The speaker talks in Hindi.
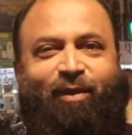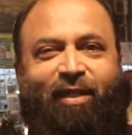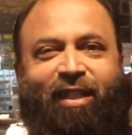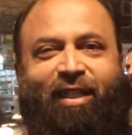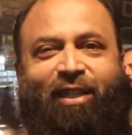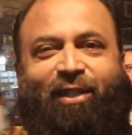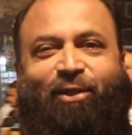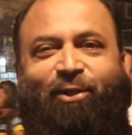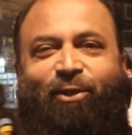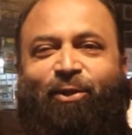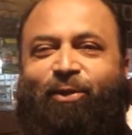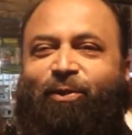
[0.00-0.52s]

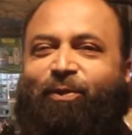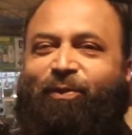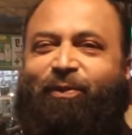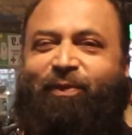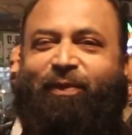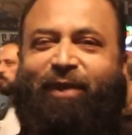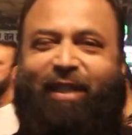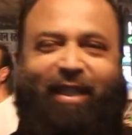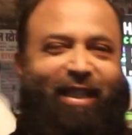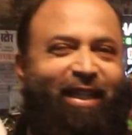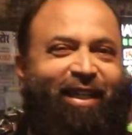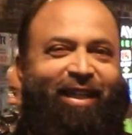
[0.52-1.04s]
वालेकुम
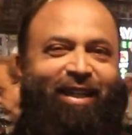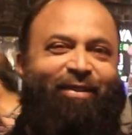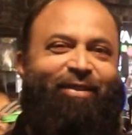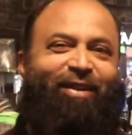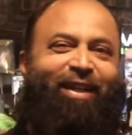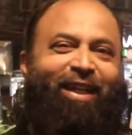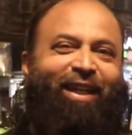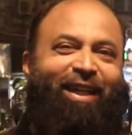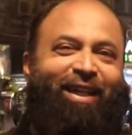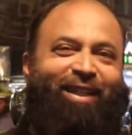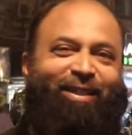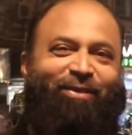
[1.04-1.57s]
मेरा नाम
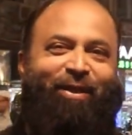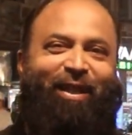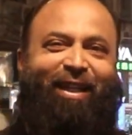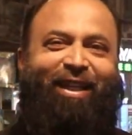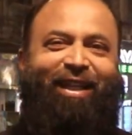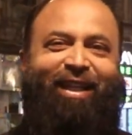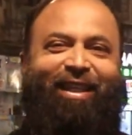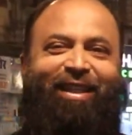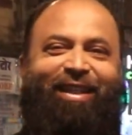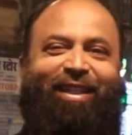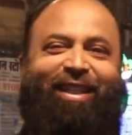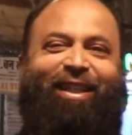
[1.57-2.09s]
अयाज
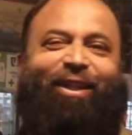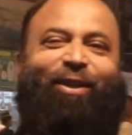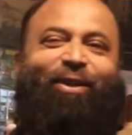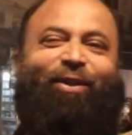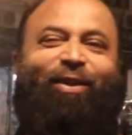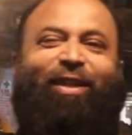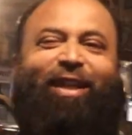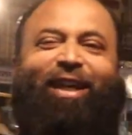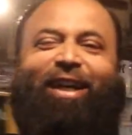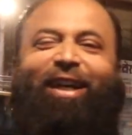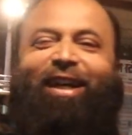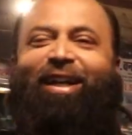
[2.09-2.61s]
बरकाती है
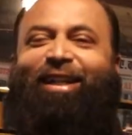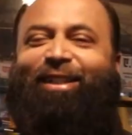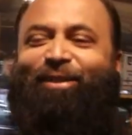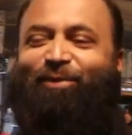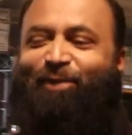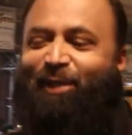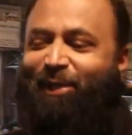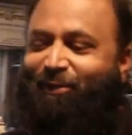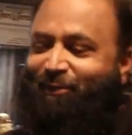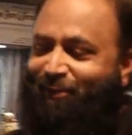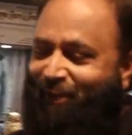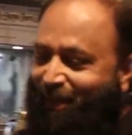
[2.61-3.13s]
और आज
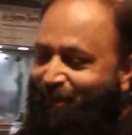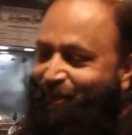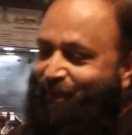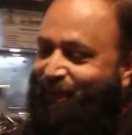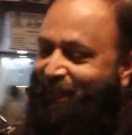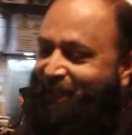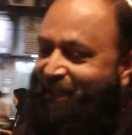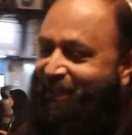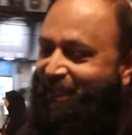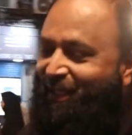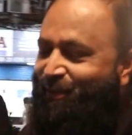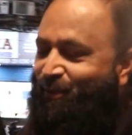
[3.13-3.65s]
मैं
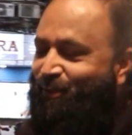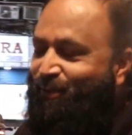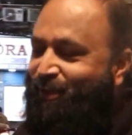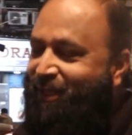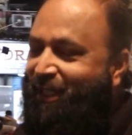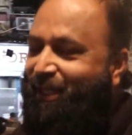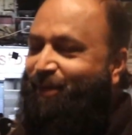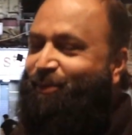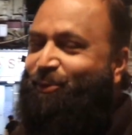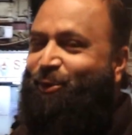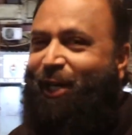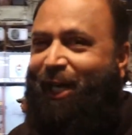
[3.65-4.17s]
वापस से
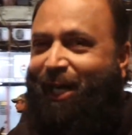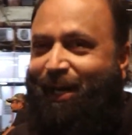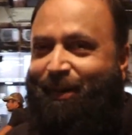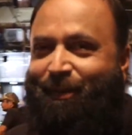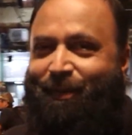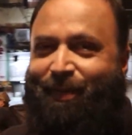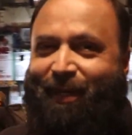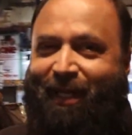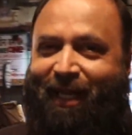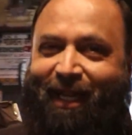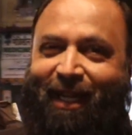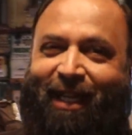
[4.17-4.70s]
उसी मुकाम
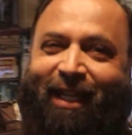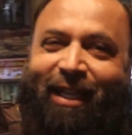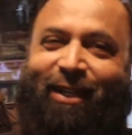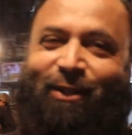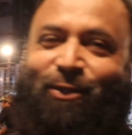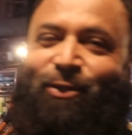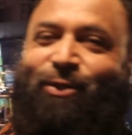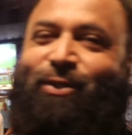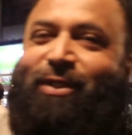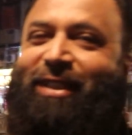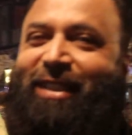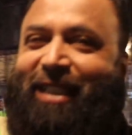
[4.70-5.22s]
पर आया
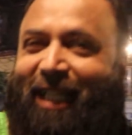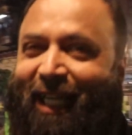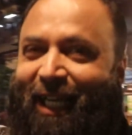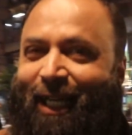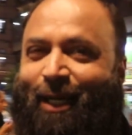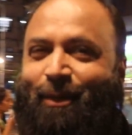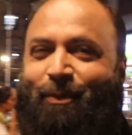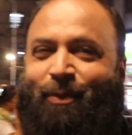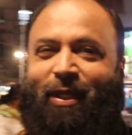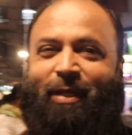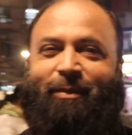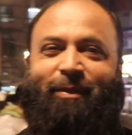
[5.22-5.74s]
हूँ
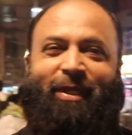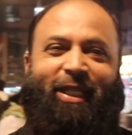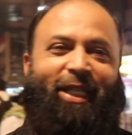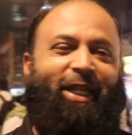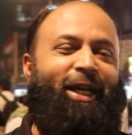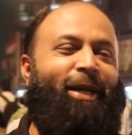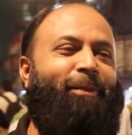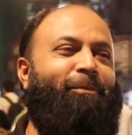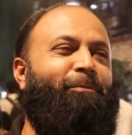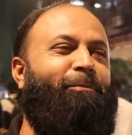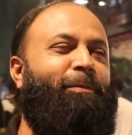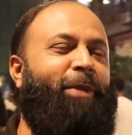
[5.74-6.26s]
जहाँ पर
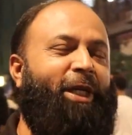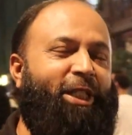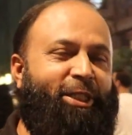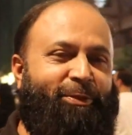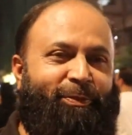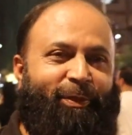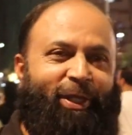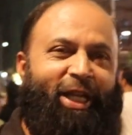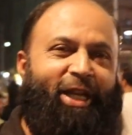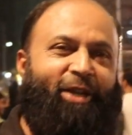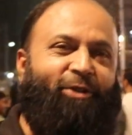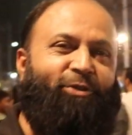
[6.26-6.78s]
मेरा
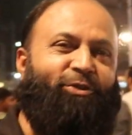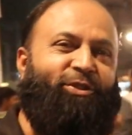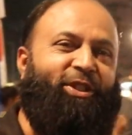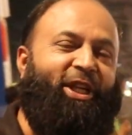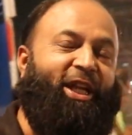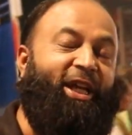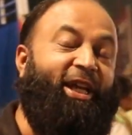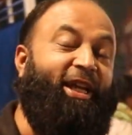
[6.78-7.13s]
बचपना गुजरा